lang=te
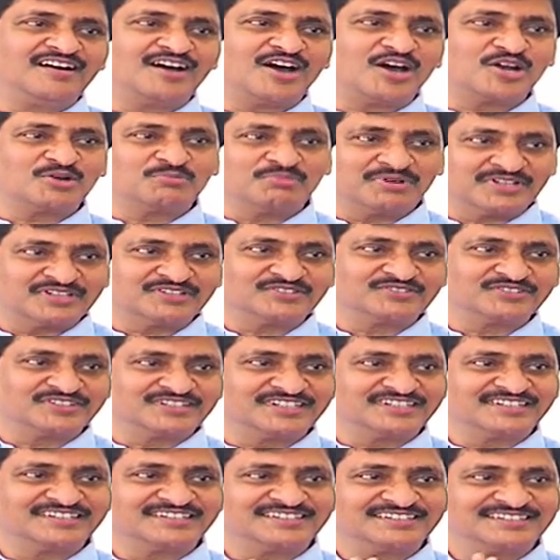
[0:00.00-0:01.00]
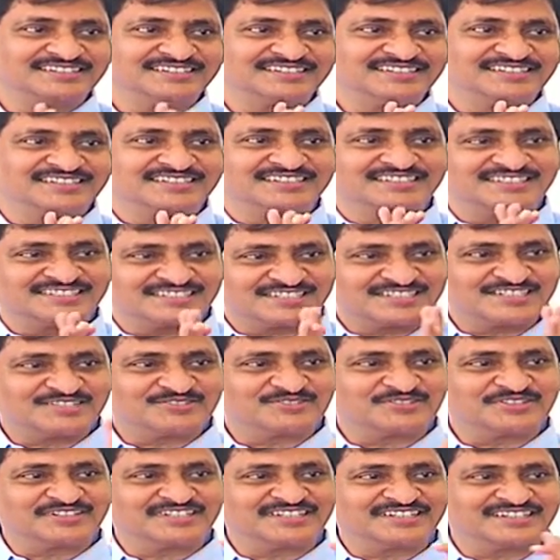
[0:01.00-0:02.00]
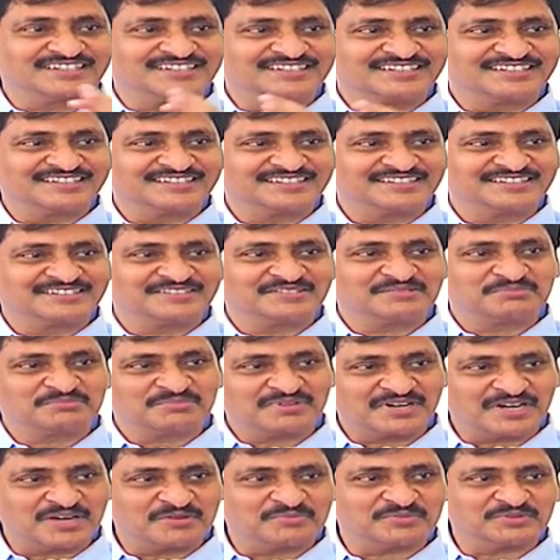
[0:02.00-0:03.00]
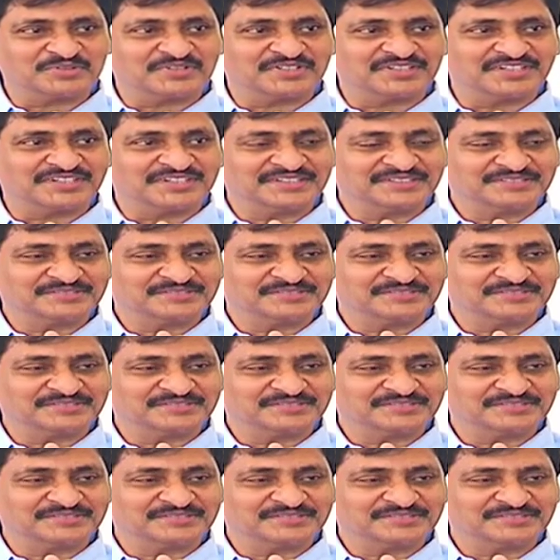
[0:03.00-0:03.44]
అనుబంధం ఉంది ఇష్టం ఉంది ప్రేమ ఉంది